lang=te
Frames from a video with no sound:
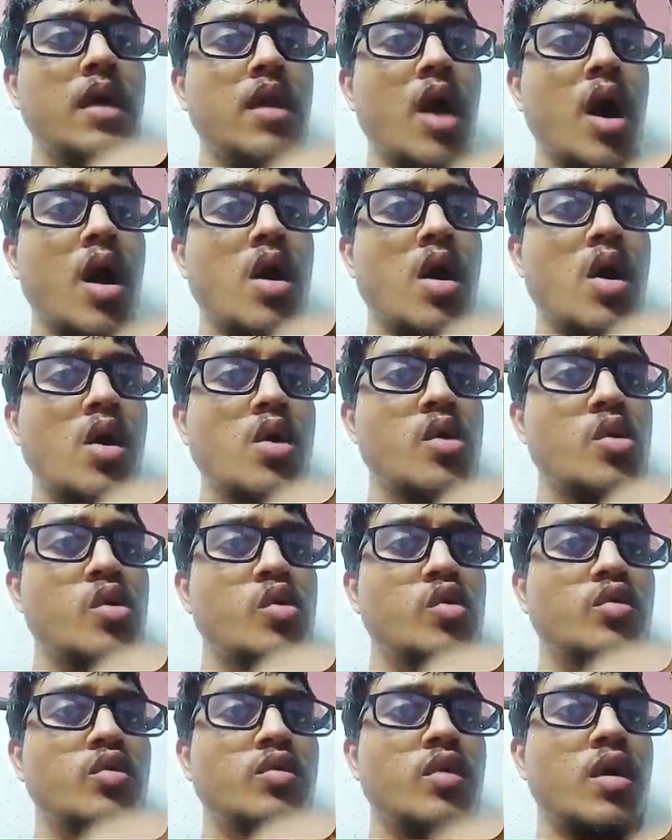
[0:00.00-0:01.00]
నో
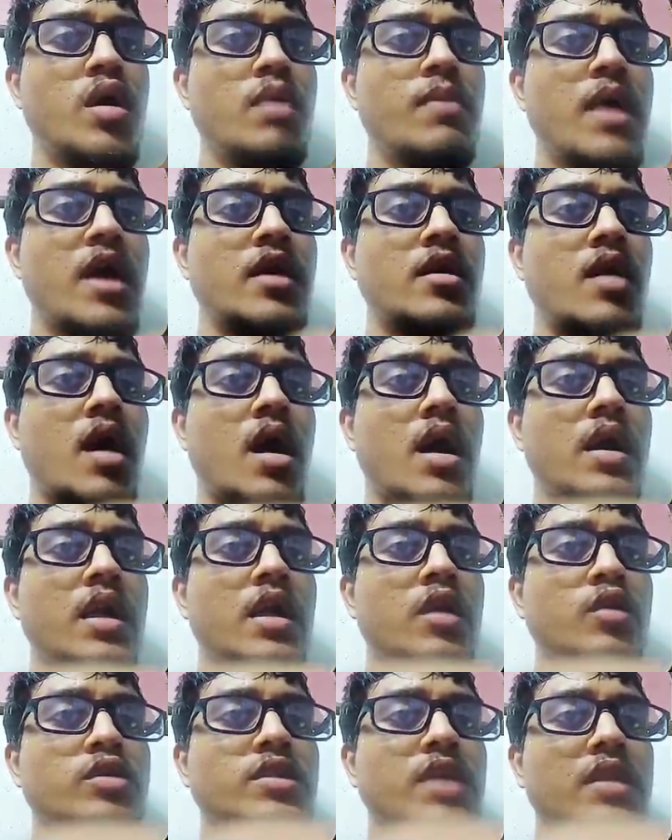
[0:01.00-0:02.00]
ఓ మై గాడ్
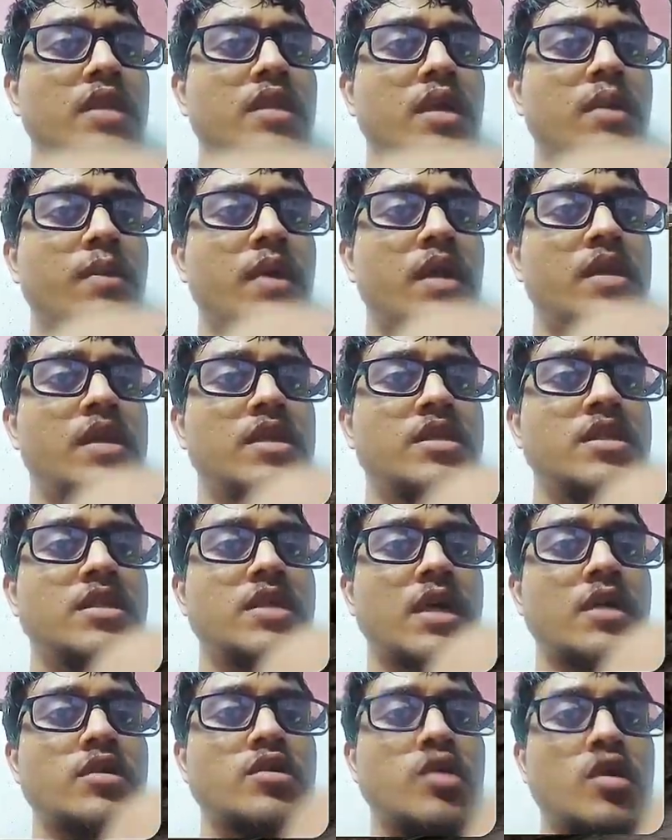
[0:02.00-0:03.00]
వీడు వచ్చేస్తాను మరి సిక్స్టీ
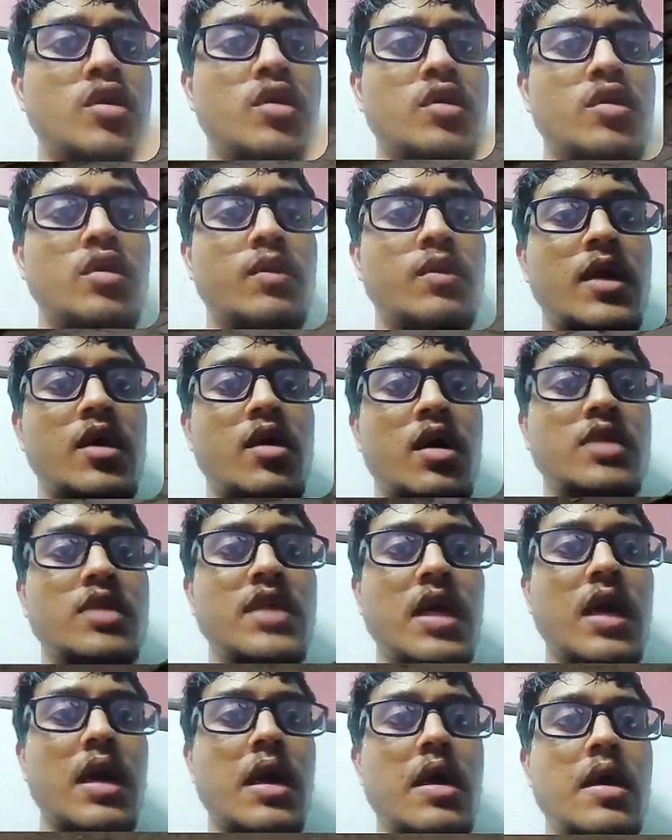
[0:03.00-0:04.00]
సెకండ్స్లో ఓ మై గాడ్
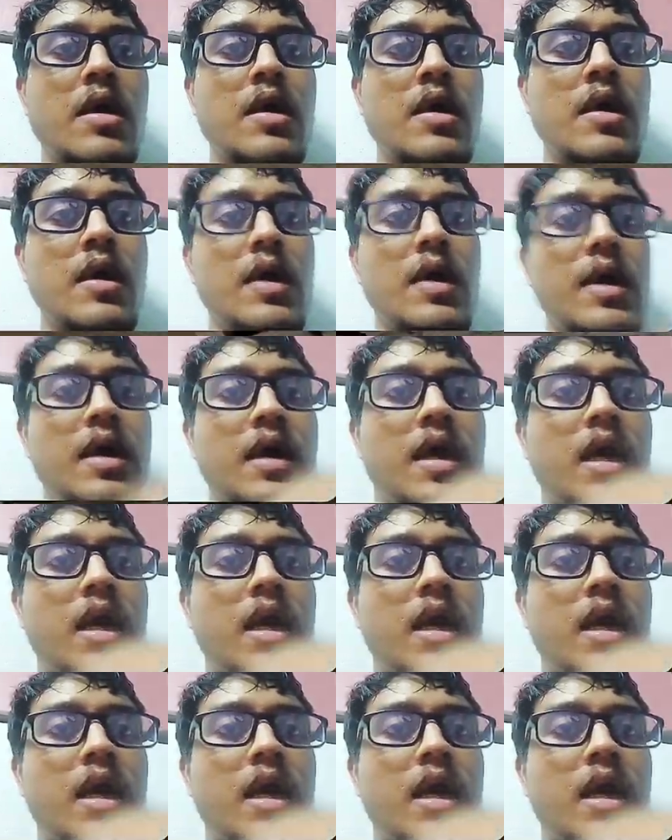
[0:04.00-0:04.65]
చే ఇంకా